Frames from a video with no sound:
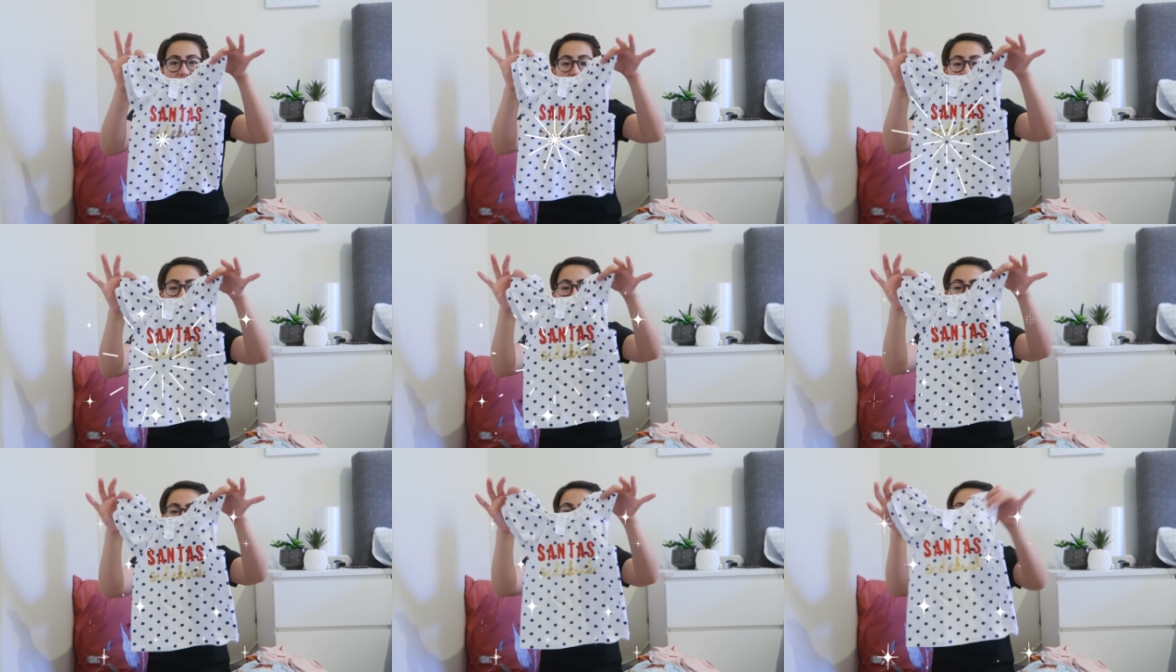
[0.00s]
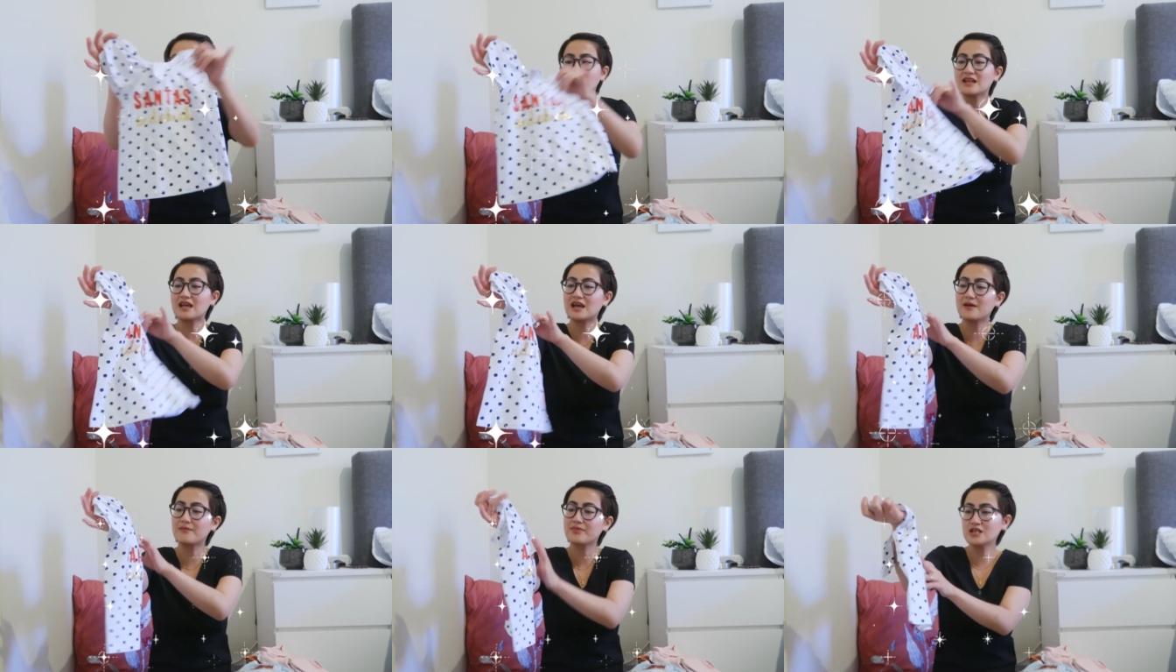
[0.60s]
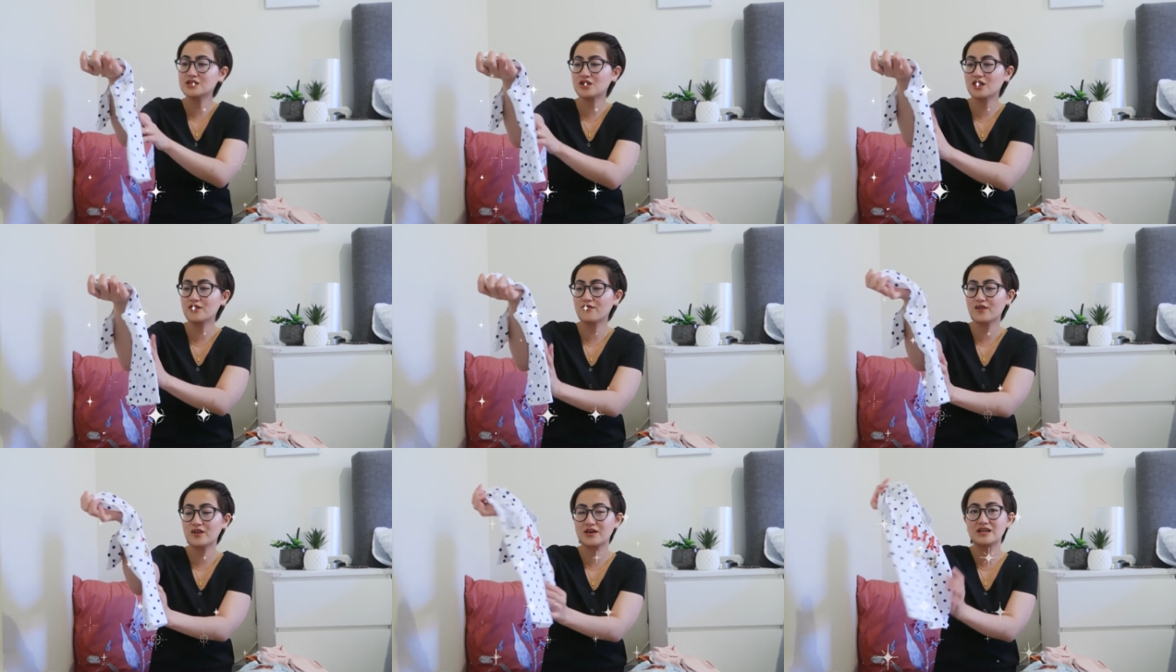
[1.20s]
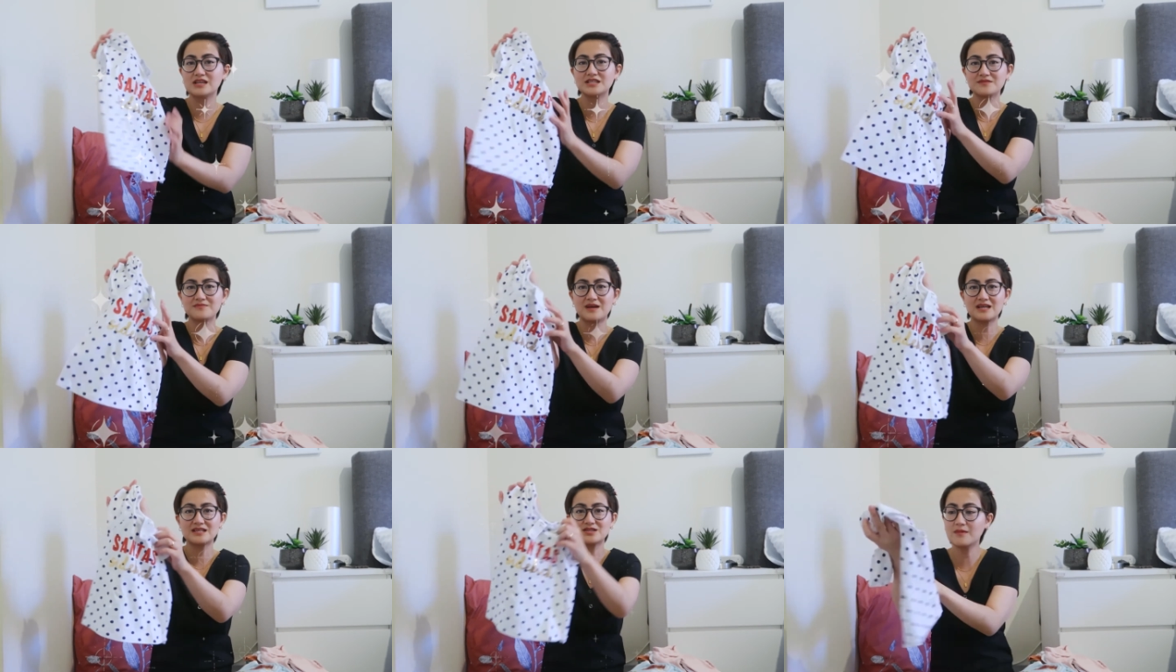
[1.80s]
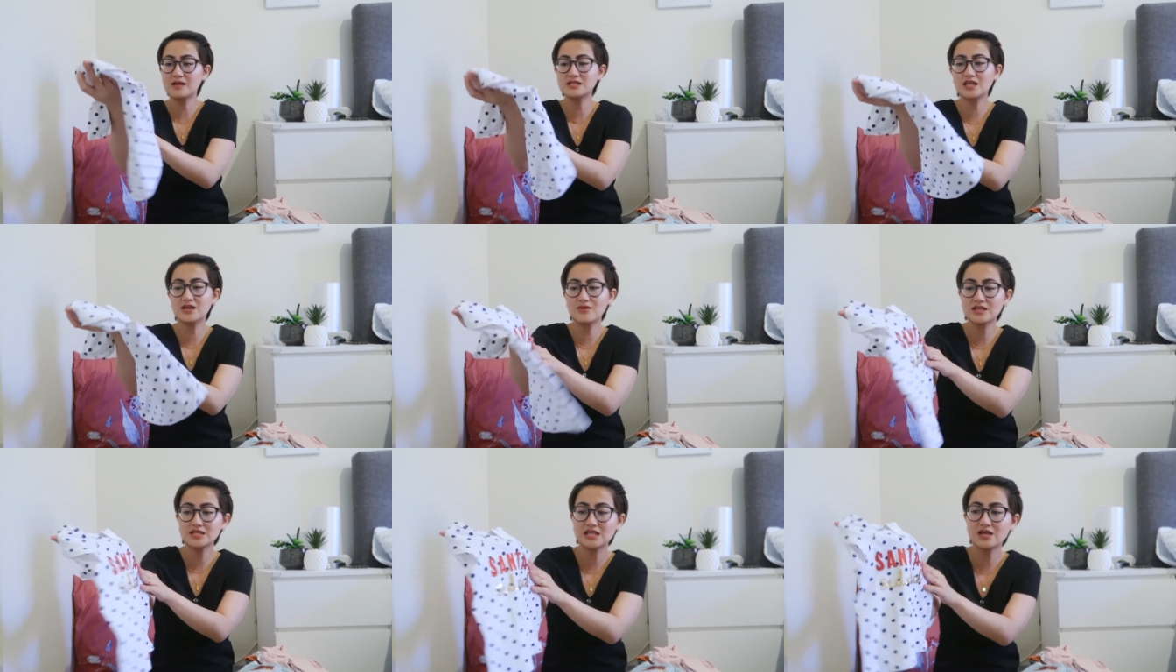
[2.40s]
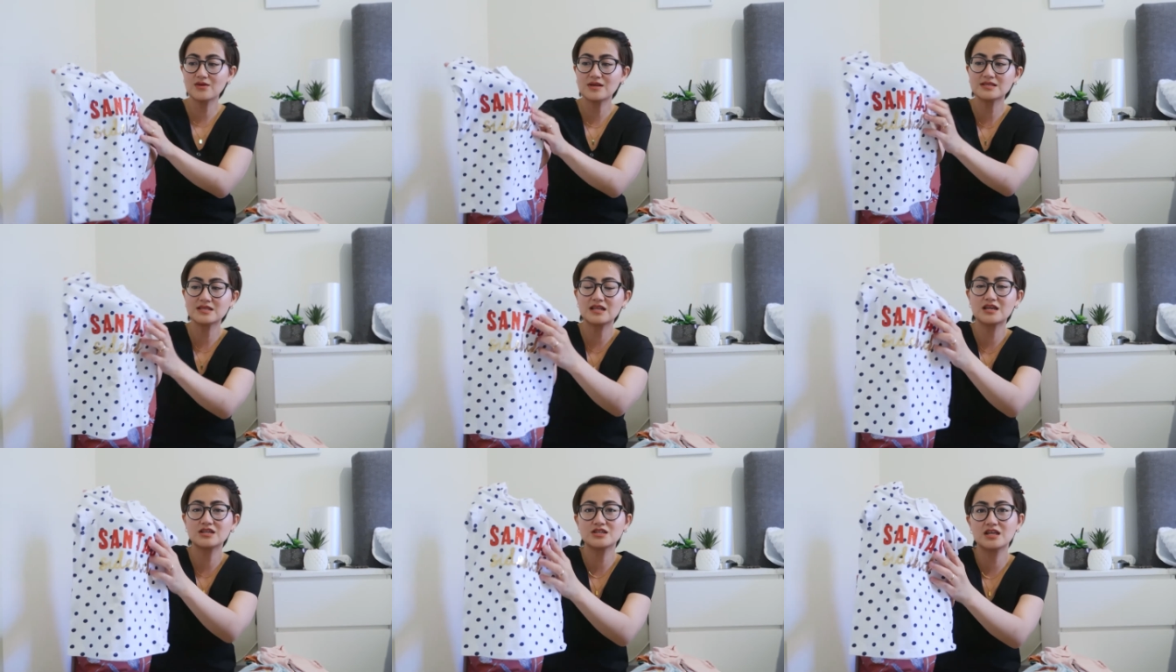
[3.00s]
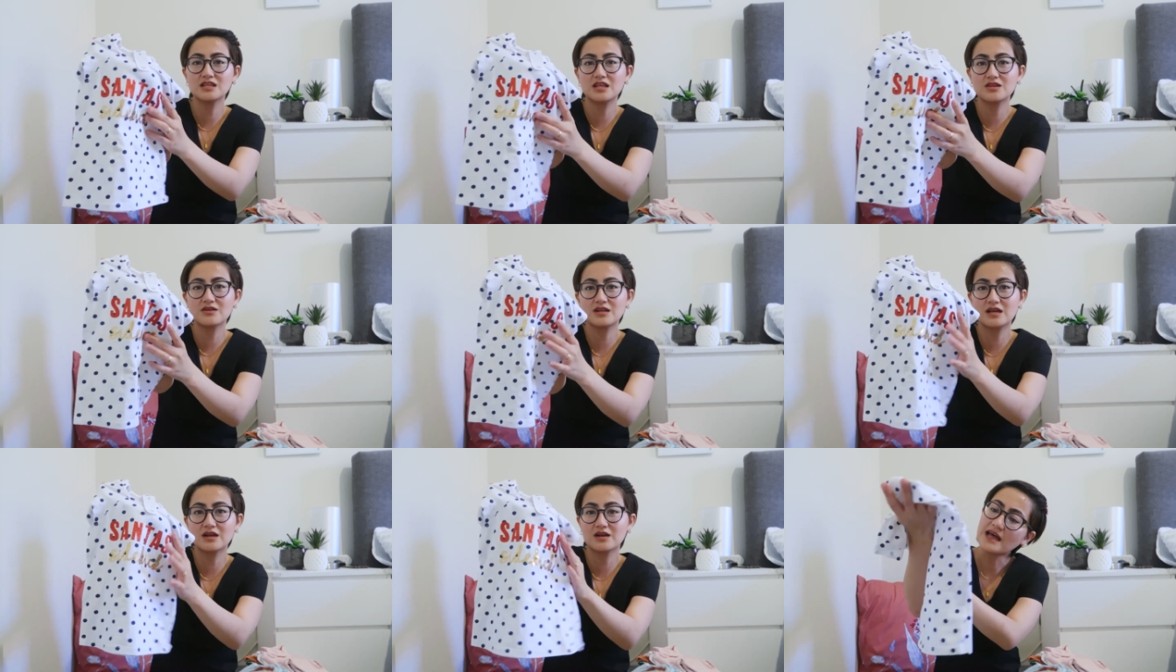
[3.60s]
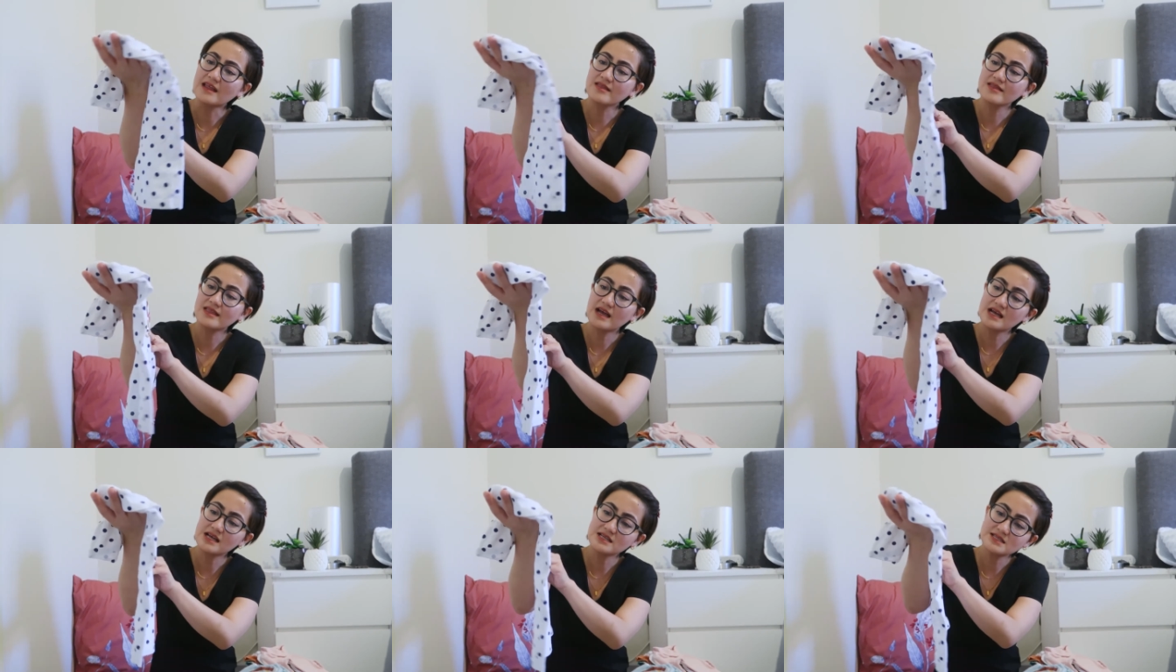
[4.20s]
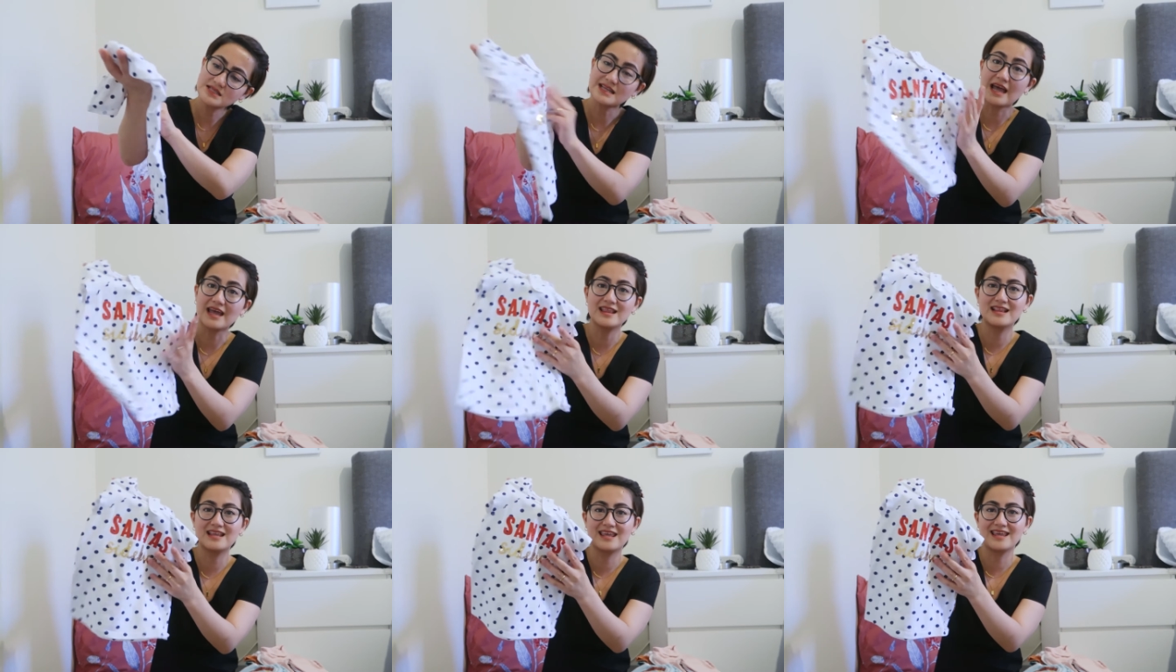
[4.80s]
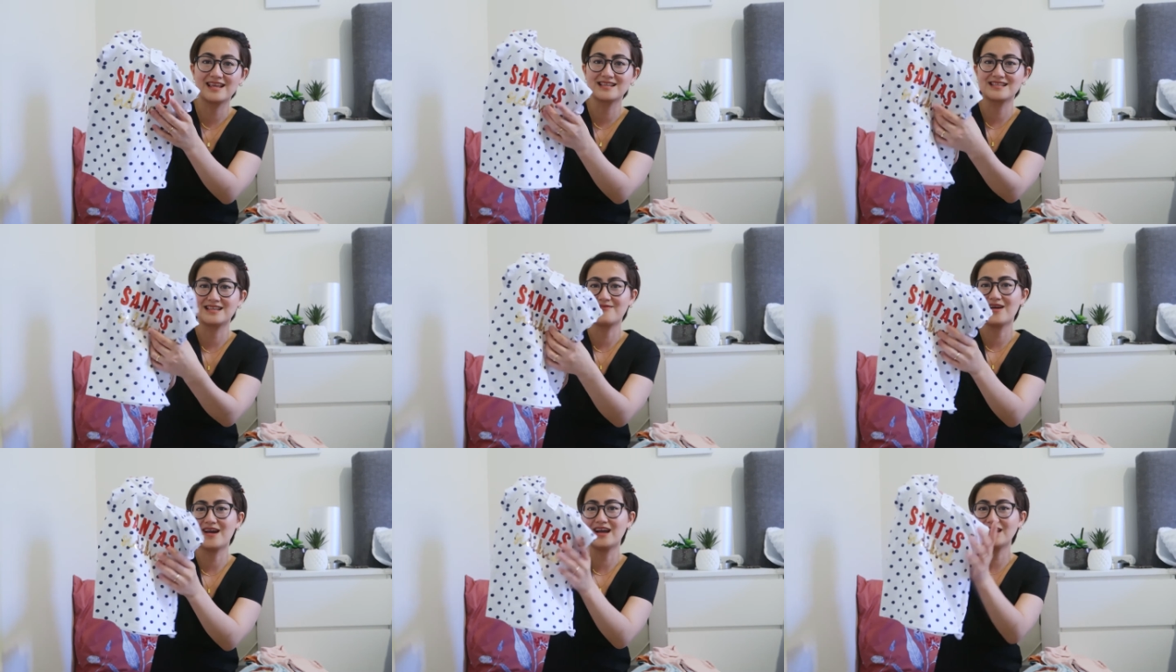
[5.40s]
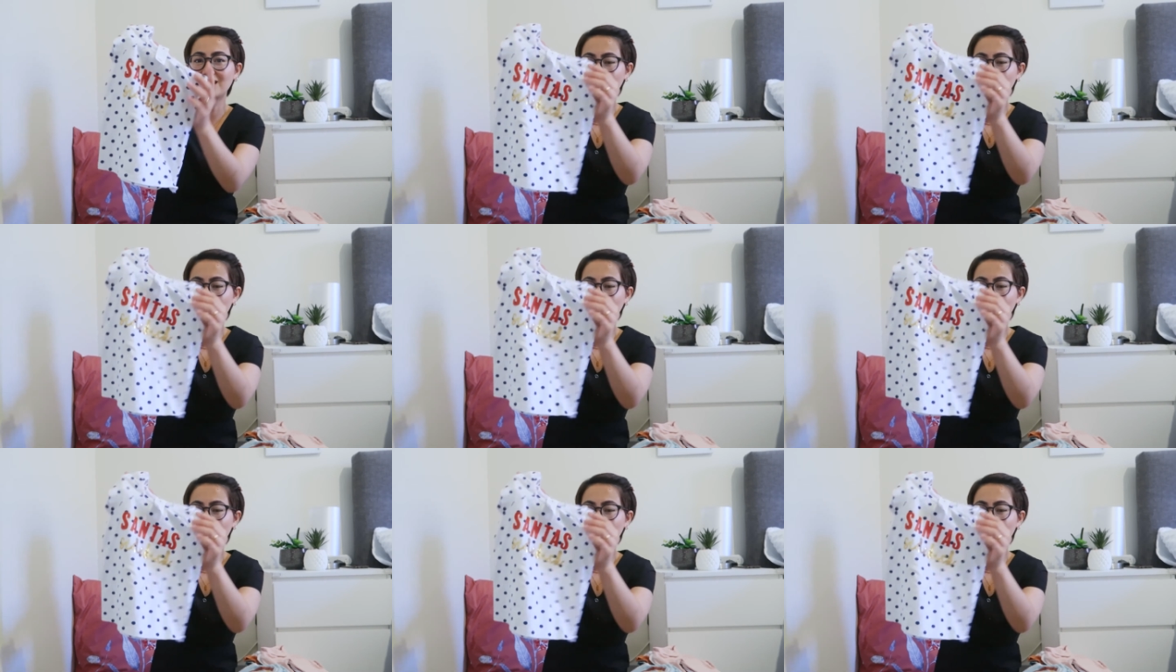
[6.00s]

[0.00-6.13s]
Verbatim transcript: size 3 na t-shirt for Christmas. May sequence-sequence lang siya dito na Santa Sidekick, di ba?